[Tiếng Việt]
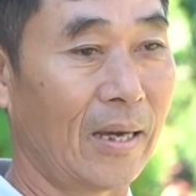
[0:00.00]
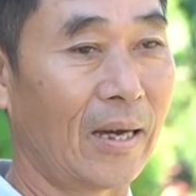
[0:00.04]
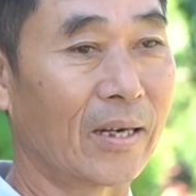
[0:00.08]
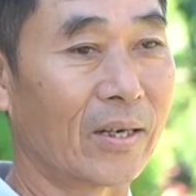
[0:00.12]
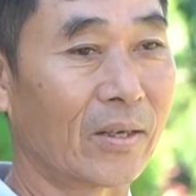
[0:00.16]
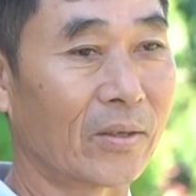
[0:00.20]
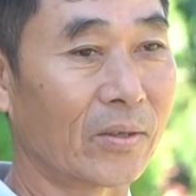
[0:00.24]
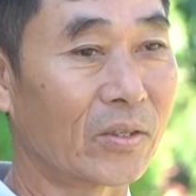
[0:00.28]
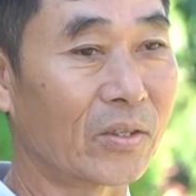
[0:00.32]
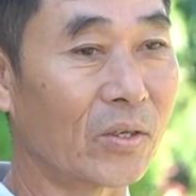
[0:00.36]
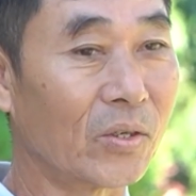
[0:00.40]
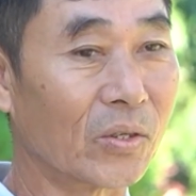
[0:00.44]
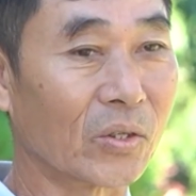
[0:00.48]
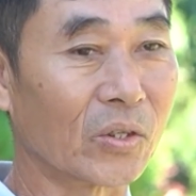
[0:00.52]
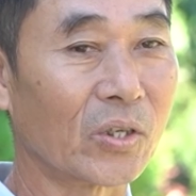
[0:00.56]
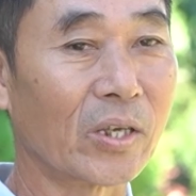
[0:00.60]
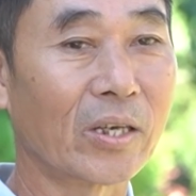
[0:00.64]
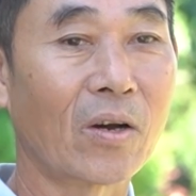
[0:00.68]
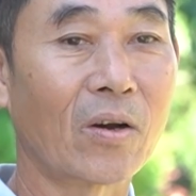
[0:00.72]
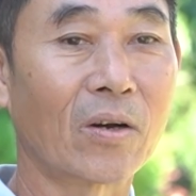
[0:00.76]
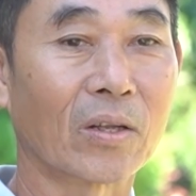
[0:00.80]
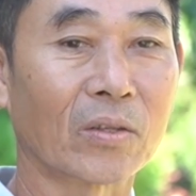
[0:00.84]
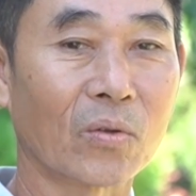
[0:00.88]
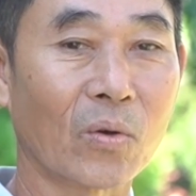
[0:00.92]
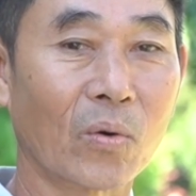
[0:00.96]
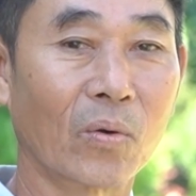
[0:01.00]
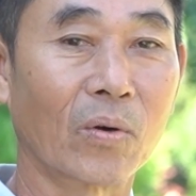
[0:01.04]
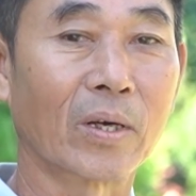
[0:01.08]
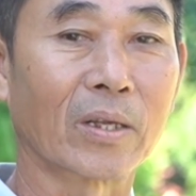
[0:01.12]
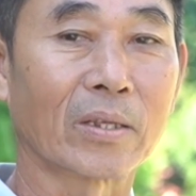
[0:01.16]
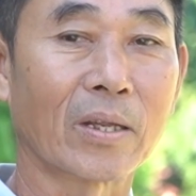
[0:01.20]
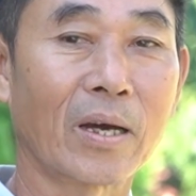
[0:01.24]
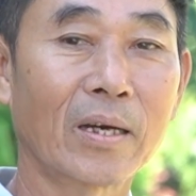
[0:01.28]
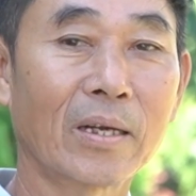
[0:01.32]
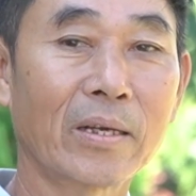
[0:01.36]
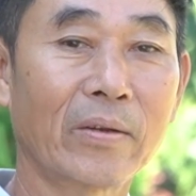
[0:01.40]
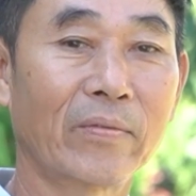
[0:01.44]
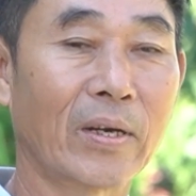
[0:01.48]
à, thường xuyên hoàn tùng
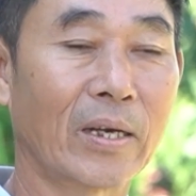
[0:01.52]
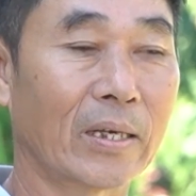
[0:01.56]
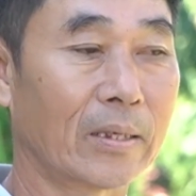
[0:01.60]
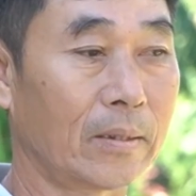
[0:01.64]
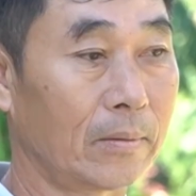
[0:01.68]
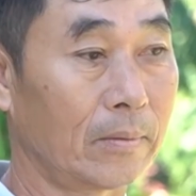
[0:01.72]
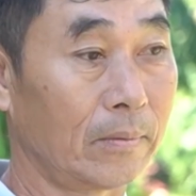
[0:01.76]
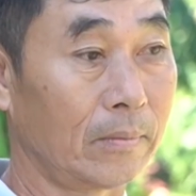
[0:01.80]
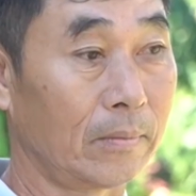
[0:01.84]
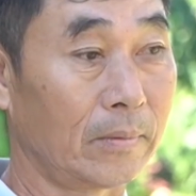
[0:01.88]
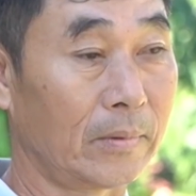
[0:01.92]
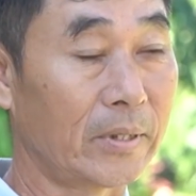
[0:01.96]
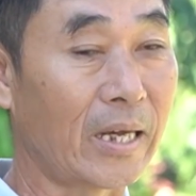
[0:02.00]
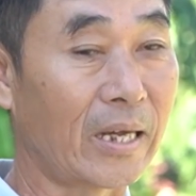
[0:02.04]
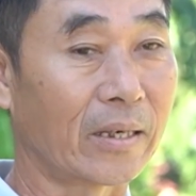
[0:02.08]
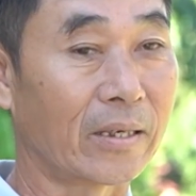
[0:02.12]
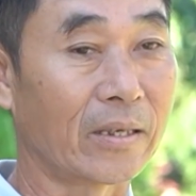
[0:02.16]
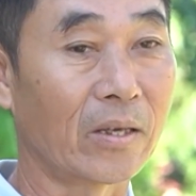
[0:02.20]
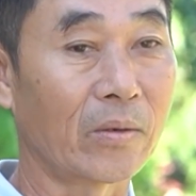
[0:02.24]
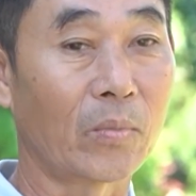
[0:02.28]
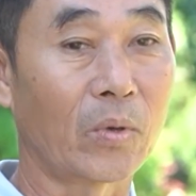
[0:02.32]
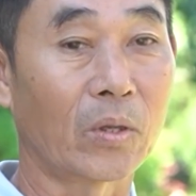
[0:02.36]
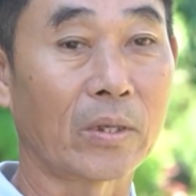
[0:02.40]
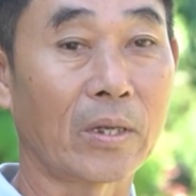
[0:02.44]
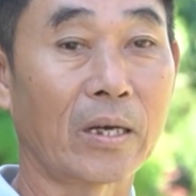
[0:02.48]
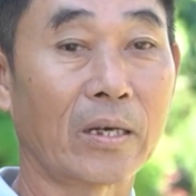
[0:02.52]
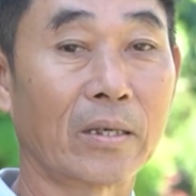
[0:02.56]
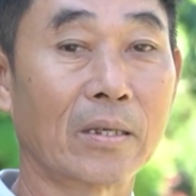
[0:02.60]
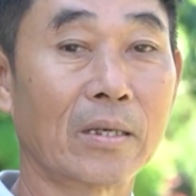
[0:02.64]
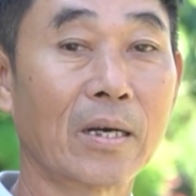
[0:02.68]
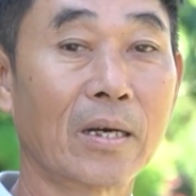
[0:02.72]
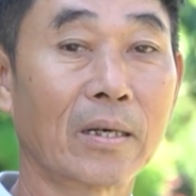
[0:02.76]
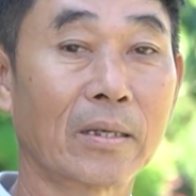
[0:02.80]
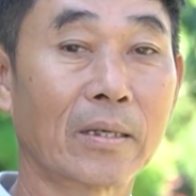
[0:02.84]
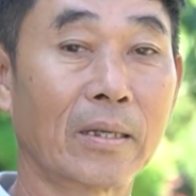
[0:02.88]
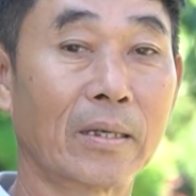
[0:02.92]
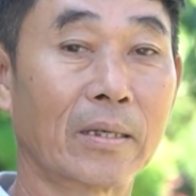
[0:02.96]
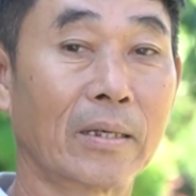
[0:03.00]
hoàn toán là phải dành cho một thời
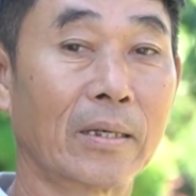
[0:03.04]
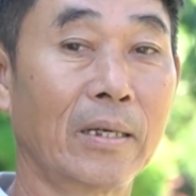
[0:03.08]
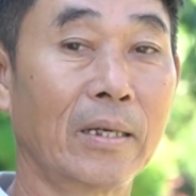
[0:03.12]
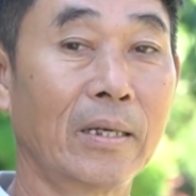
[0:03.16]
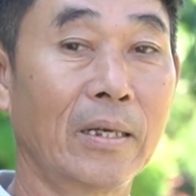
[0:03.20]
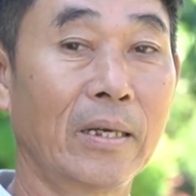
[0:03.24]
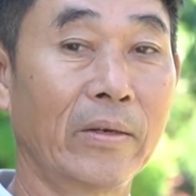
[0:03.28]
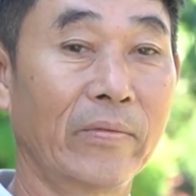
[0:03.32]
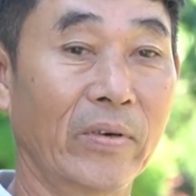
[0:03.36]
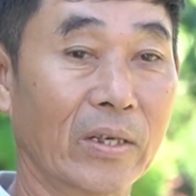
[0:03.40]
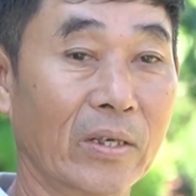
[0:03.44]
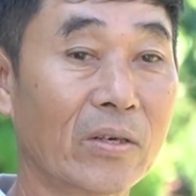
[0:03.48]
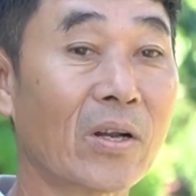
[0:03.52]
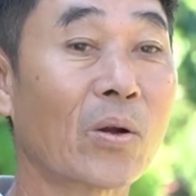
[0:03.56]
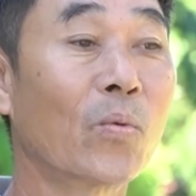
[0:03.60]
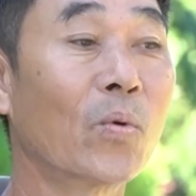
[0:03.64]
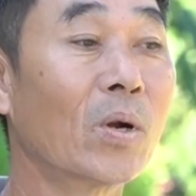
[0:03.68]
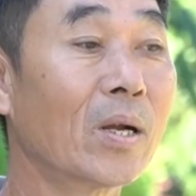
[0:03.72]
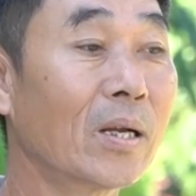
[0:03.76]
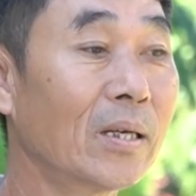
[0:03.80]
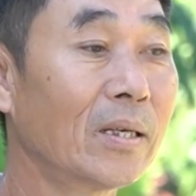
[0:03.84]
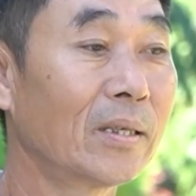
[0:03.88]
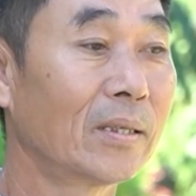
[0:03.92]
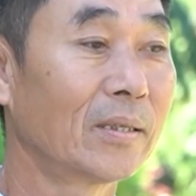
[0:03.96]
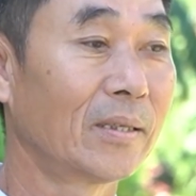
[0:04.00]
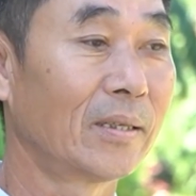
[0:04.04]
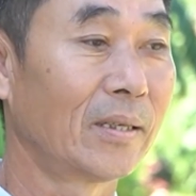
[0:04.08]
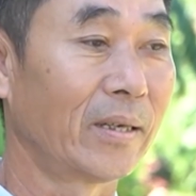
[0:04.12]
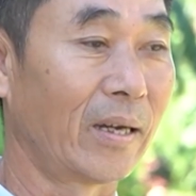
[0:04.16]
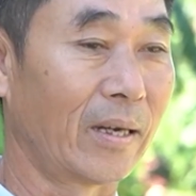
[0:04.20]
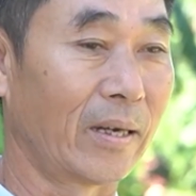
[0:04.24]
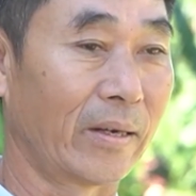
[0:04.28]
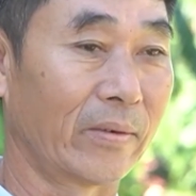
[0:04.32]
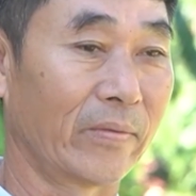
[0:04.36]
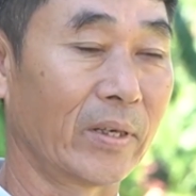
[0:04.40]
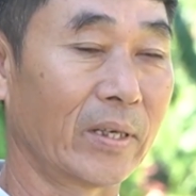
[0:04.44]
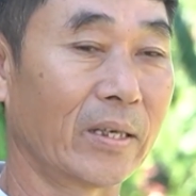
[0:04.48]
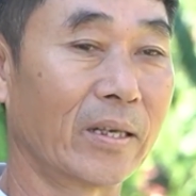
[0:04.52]
gian là phải ra quân
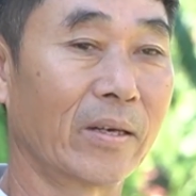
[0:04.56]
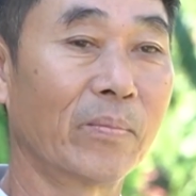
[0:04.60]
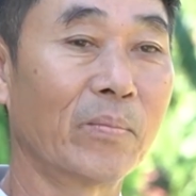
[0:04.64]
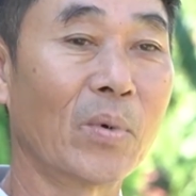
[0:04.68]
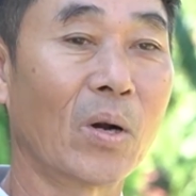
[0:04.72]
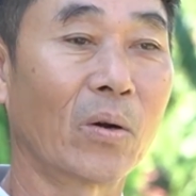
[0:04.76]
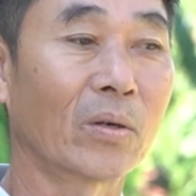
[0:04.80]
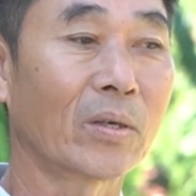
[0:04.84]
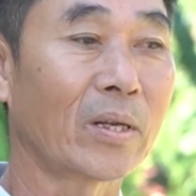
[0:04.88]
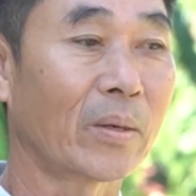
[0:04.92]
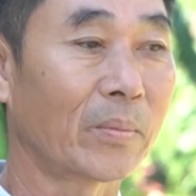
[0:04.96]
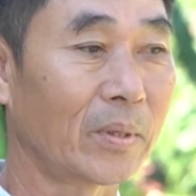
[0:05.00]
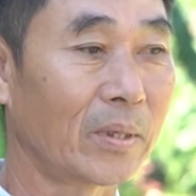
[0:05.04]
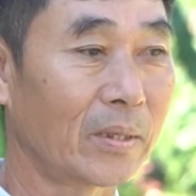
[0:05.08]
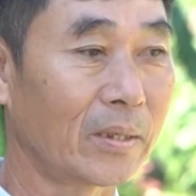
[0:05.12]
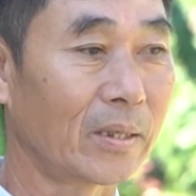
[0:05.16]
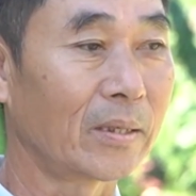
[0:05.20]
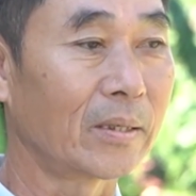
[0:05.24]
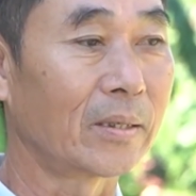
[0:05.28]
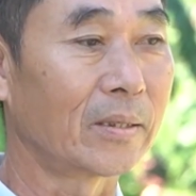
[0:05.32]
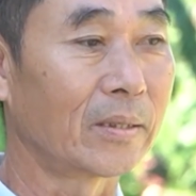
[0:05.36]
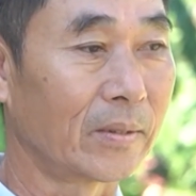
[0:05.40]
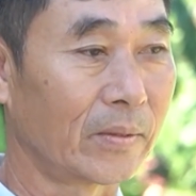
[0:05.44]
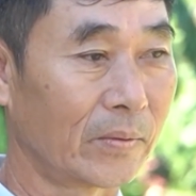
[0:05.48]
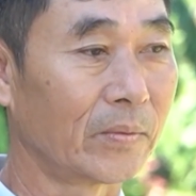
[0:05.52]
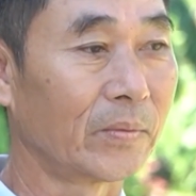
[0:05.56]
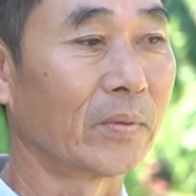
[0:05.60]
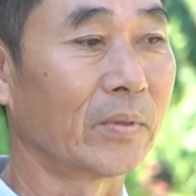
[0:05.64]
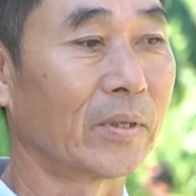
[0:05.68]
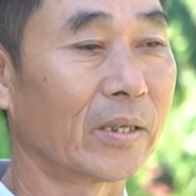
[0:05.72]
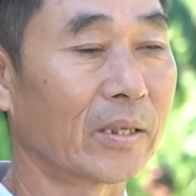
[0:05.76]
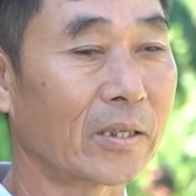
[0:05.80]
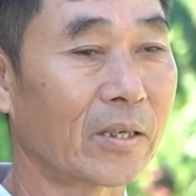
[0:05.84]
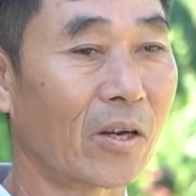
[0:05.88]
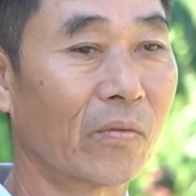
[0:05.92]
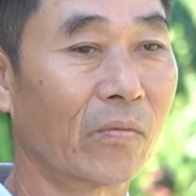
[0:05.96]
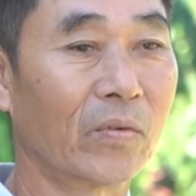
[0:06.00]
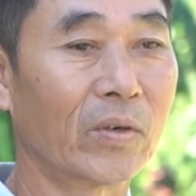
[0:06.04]
à, phải đớm bộ trong cái,
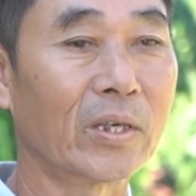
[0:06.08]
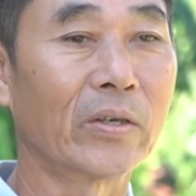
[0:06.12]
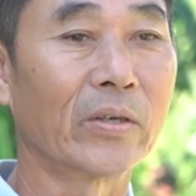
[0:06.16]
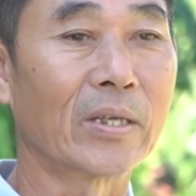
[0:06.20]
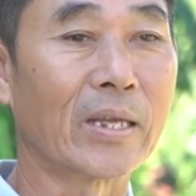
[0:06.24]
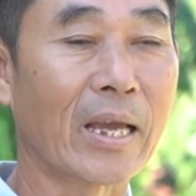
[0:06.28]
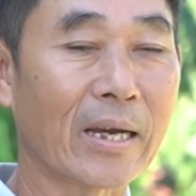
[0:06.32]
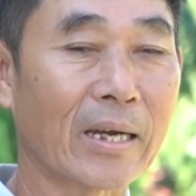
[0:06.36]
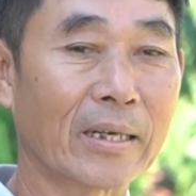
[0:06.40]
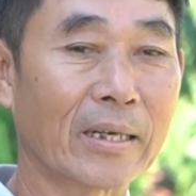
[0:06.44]
à, cùng với người